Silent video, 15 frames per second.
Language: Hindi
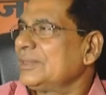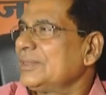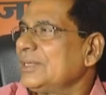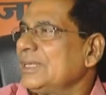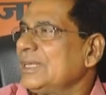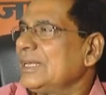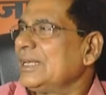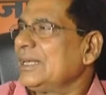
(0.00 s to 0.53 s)

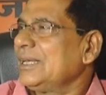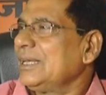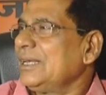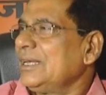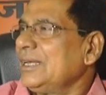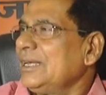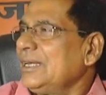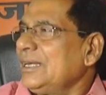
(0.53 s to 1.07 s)

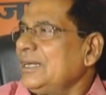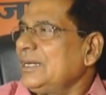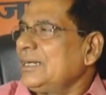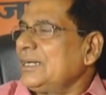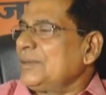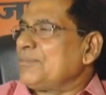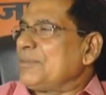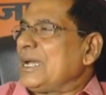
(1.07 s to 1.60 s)

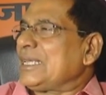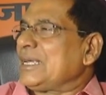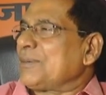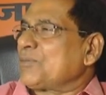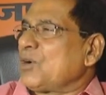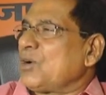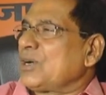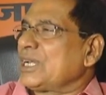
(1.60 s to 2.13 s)
नहीं मैं
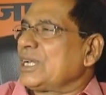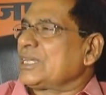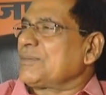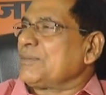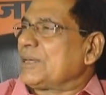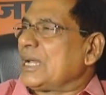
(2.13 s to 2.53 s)
जब कांग्रेस में